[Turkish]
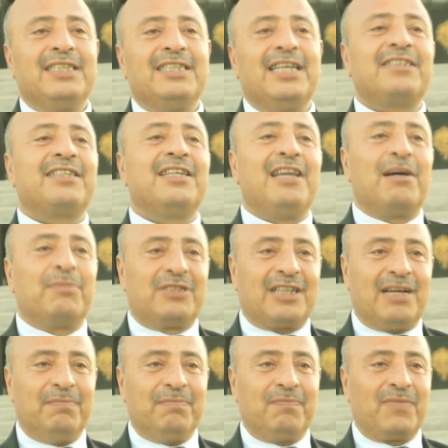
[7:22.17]
nasıl
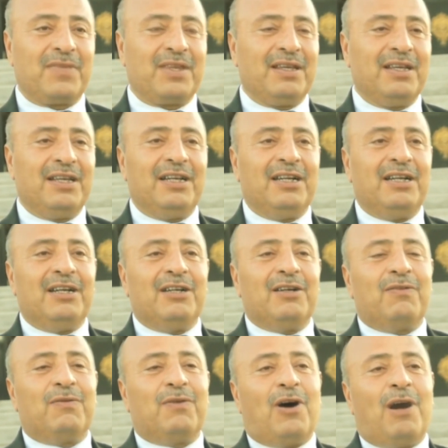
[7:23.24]
yapacağım.
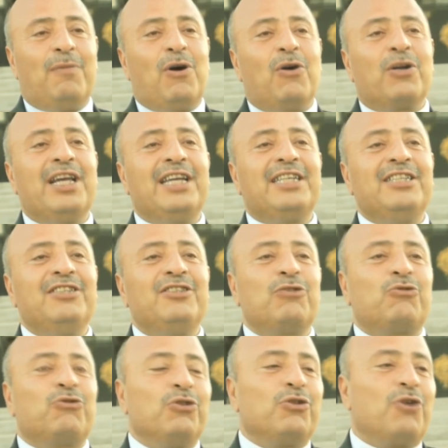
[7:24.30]
Ama oraya gidince
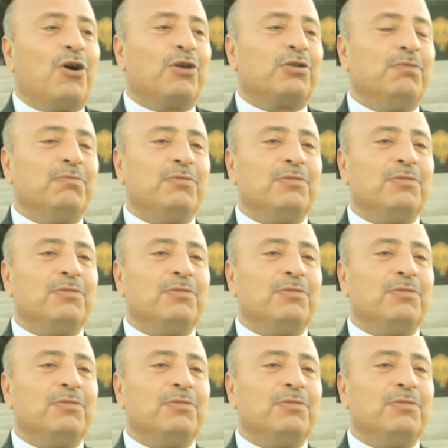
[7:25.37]
şunu gördüm.